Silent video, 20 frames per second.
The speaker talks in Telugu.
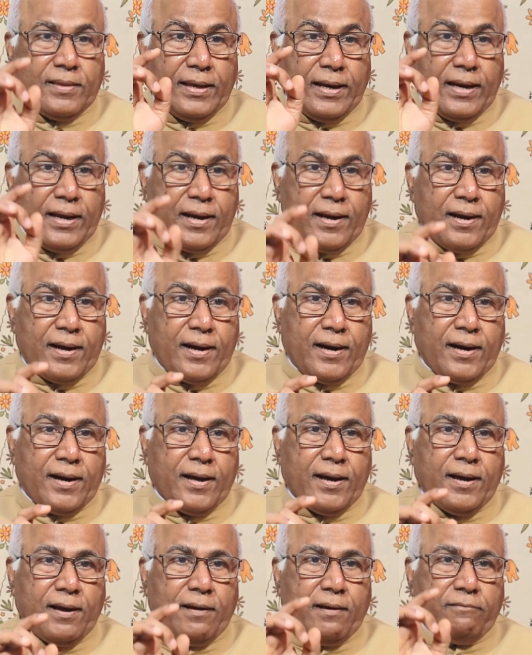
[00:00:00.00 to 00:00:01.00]
తెలంగాణ
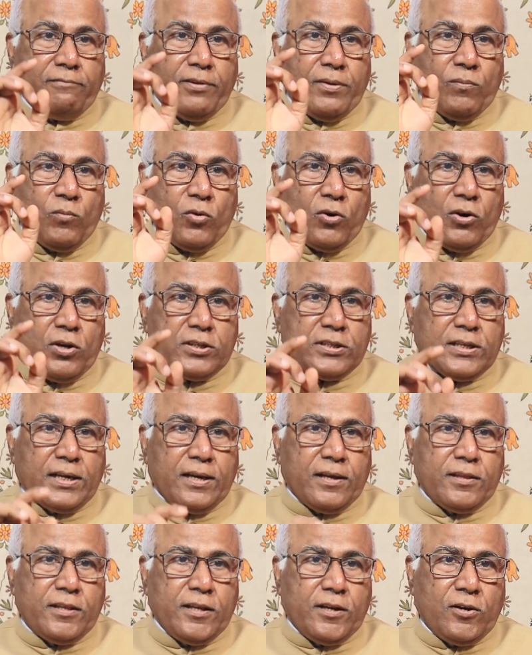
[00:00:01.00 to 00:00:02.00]

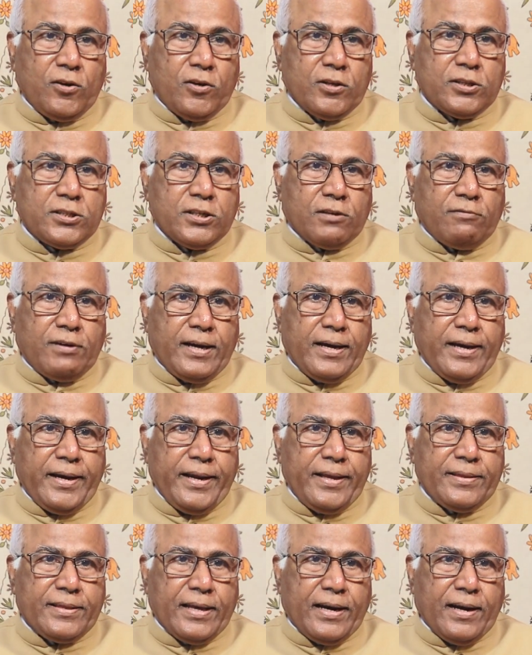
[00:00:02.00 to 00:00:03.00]
విమోచన
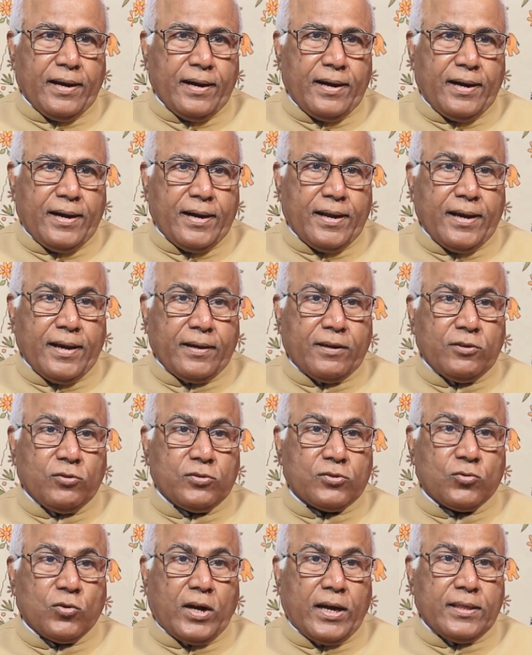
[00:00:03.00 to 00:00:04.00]
దినోత్సవాన్ని తెలంగాణకు
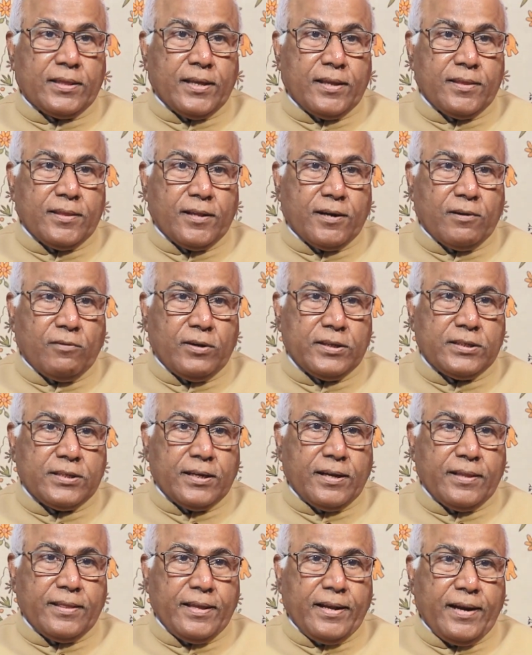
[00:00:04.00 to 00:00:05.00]
స్వాతంత్రం
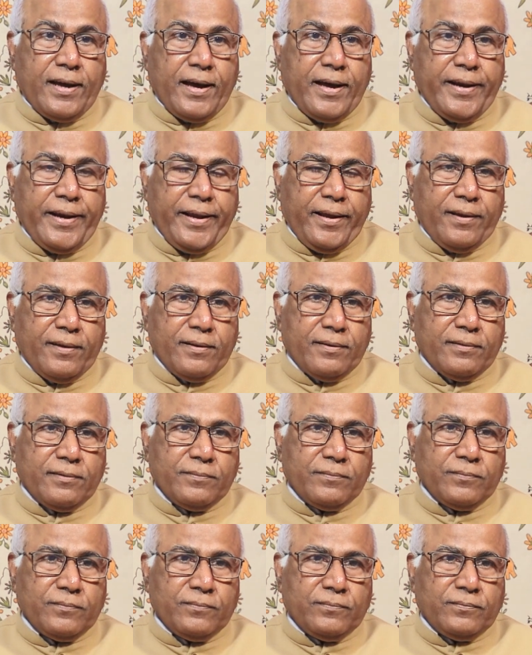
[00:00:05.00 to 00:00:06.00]
వచ్చిన దినాన్ని
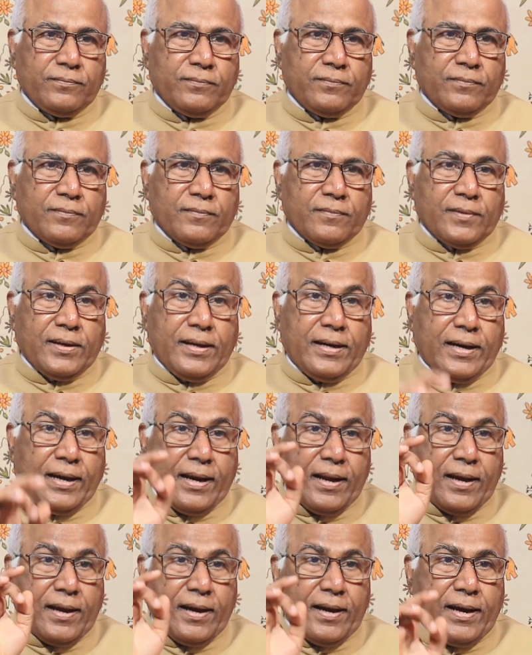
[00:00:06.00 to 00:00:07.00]

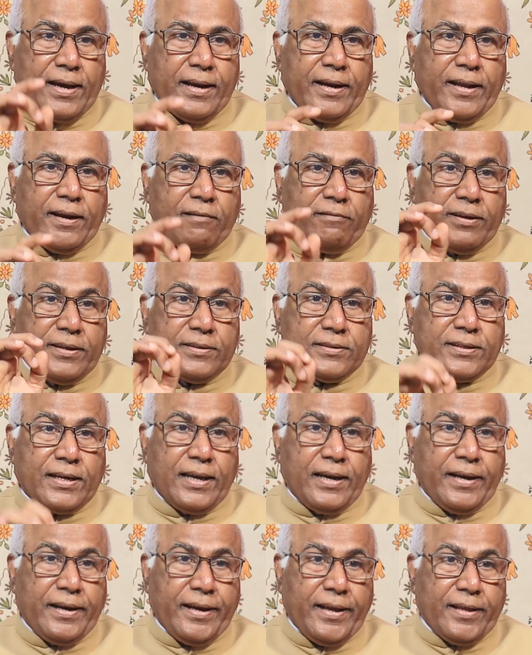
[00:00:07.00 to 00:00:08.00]
ఘనంగా
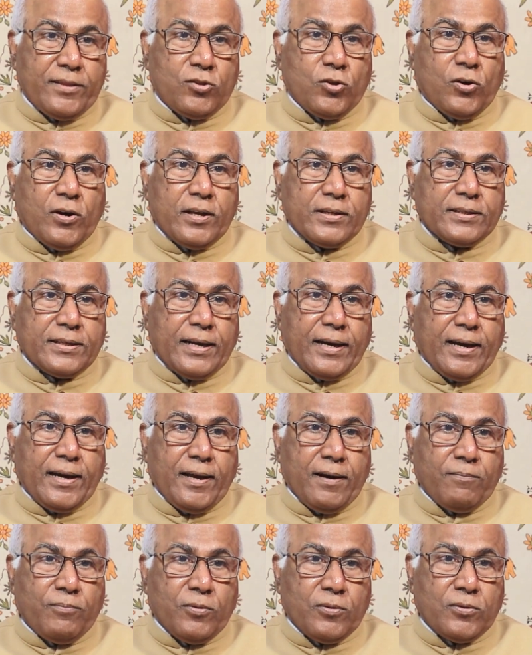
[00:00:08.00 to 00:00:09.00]
నిర్వహించాలనే దృఢ
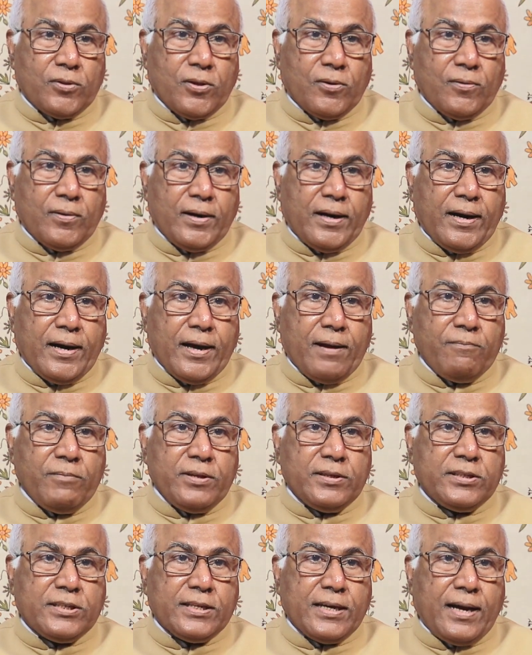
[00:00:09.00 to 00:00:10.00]
సంకల్పంతో ఉన్నాడు
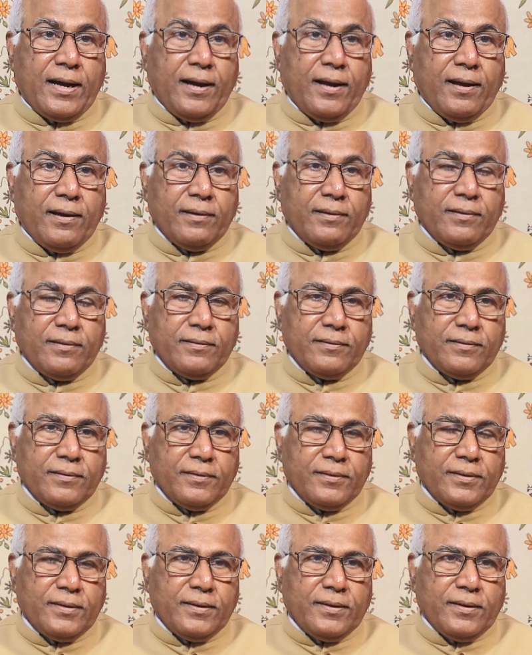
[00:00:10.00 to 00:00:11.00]
అమిత్ షా
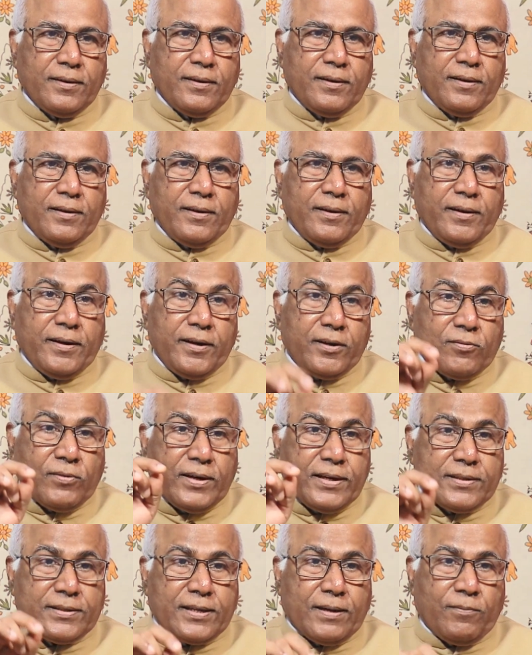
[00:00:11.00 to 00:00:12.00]

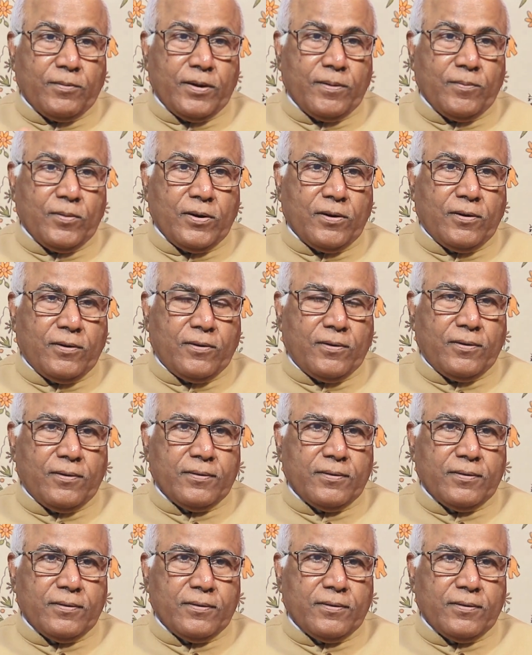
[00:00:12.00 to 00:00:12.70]
ఇటువంటి సమయంలో